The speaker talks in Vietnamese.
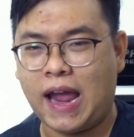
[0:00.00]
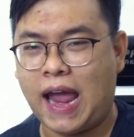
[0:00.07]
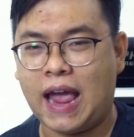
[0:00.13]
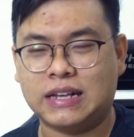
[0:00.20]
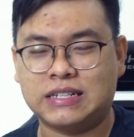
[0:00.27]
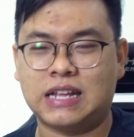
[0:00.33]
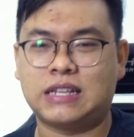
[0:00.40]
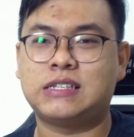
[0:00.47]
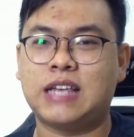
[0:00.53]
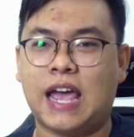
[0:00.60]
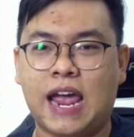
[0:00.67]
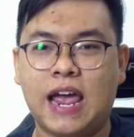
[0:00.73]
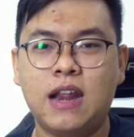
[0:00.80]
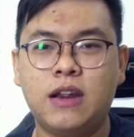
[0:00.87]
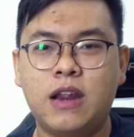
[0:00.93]
gàng, sạch
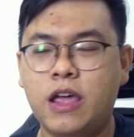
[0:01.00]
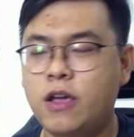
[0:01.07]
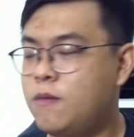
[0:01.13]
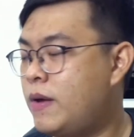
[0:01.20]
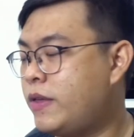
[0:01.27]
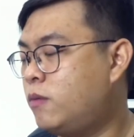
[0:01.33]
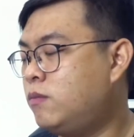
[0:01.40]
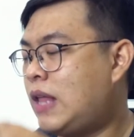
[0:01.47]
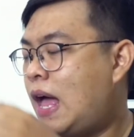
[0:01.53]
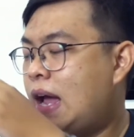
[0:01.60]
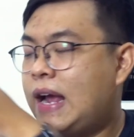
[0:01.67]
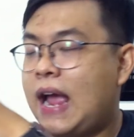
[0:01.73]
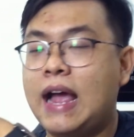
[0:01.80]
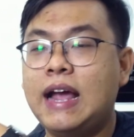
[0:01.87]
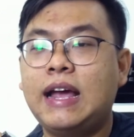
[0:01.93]
sẽ nếu mà chúng ta
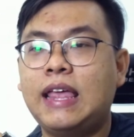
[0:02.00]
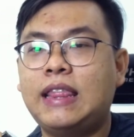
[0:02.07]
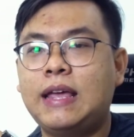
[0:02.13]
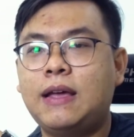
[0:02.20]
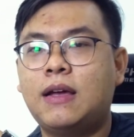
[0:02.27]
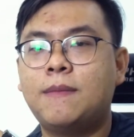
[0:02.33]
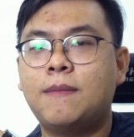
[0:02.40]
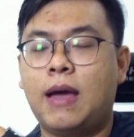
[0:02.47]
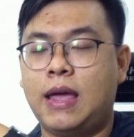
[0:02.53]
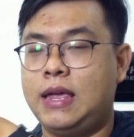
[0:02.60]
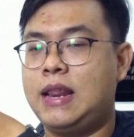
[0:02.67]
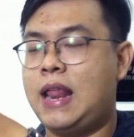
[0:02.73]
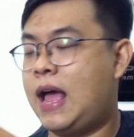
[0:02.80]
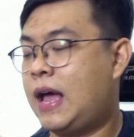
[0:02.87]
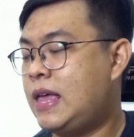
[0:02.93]
gắn cái thiết
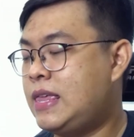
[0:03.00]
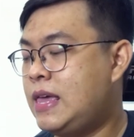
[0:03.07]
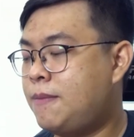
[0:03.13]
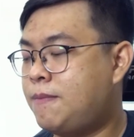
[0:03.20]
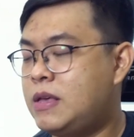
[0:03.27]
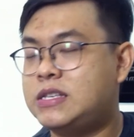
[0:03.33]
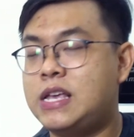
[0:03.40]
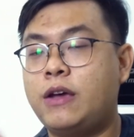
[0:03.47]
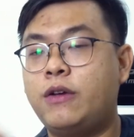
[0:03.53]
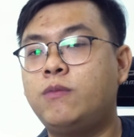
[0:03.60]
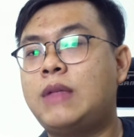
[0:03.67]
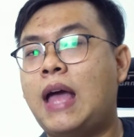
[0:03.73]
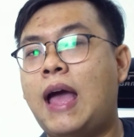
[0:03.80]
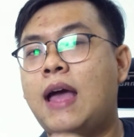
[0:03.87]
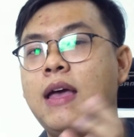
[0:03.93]
bị là cái chiếc PC của
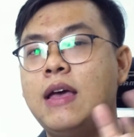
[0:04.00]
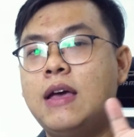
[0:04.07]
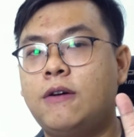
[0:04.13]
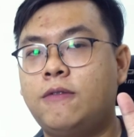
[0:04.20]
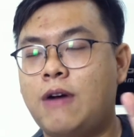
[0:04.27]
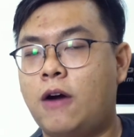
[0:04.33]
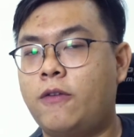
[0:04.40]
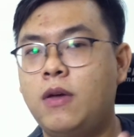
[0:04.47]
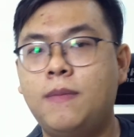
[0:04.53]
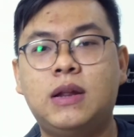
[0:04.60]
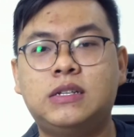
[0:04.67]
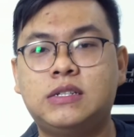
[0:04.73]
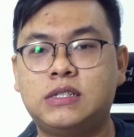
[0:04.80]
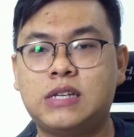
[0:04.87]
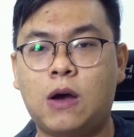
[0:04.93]
chúng ta vào phía
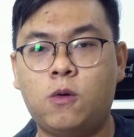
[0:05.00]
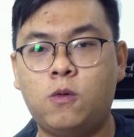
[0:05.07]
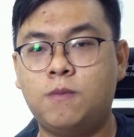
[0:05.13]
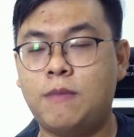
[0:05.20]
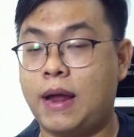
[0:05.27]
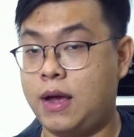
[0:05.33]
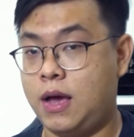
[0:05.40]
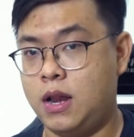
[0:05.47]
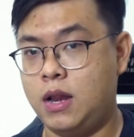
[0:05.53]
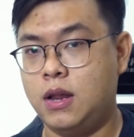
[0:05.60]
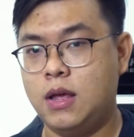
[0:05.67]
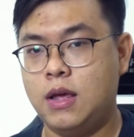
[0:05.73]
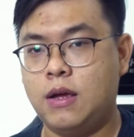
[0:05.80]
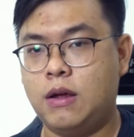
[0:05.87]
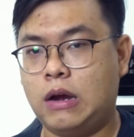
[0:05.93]
bên sau màn hình
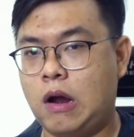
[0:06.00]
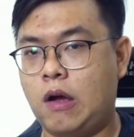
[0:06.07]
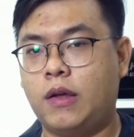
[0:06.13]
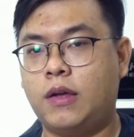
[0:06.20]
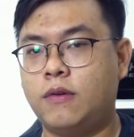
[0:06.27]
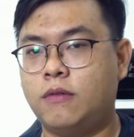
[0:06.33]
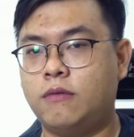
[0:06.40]
rồi.